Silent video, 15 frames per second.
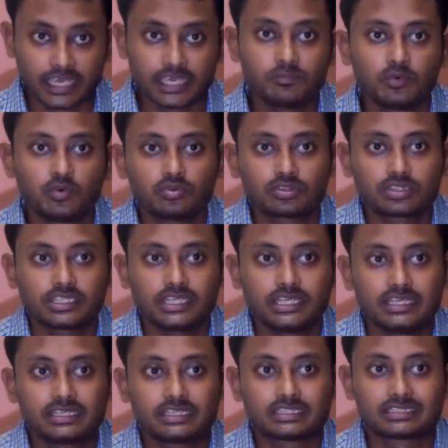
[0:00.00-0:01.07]
এই মুহূর্তে
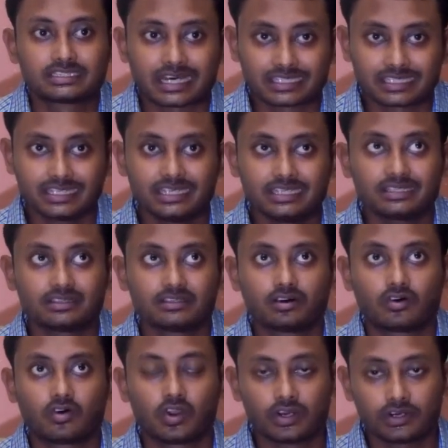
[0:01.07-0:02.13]
যাদের
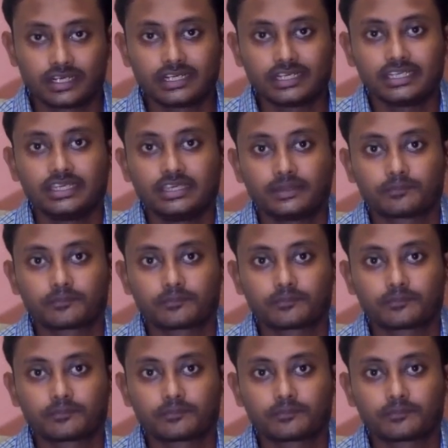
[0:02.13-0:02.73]
অলরেডি